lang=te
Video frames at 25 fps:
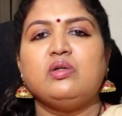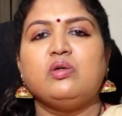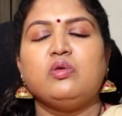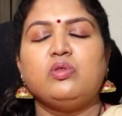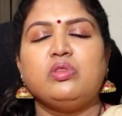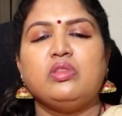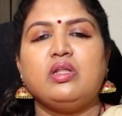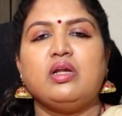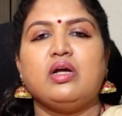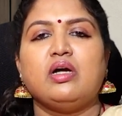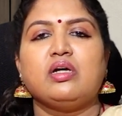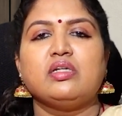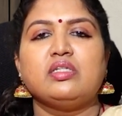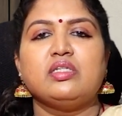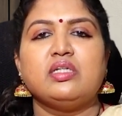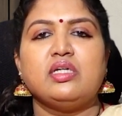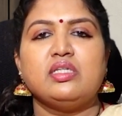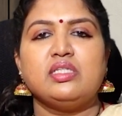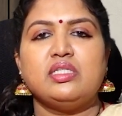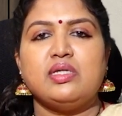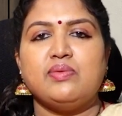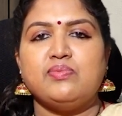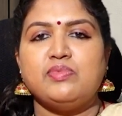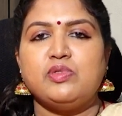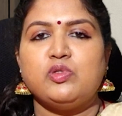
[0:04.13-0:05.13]
రుద్రాక్ష
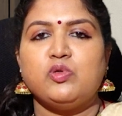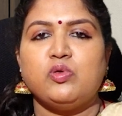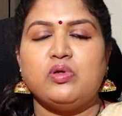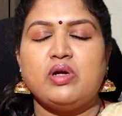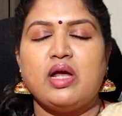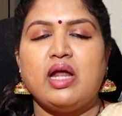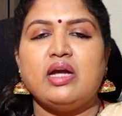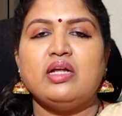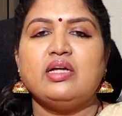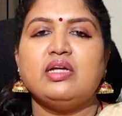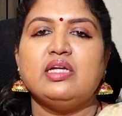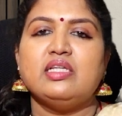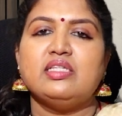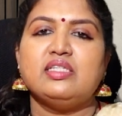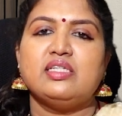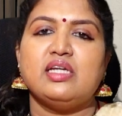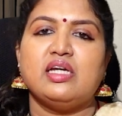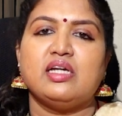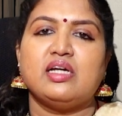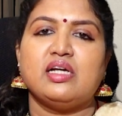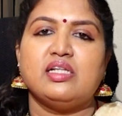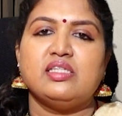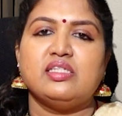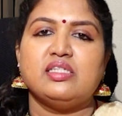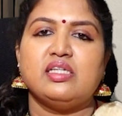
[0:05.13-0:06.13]
జెమ్స్టోన్ అండ్ క్రిస్టల్
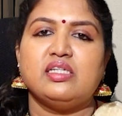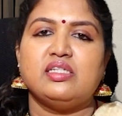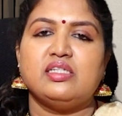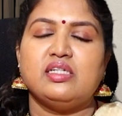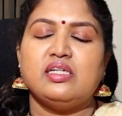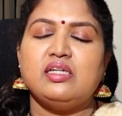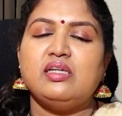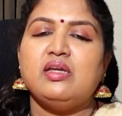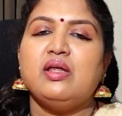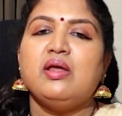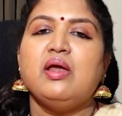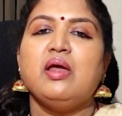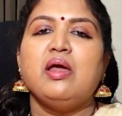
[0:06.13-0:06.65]
కన్సల్టెంట్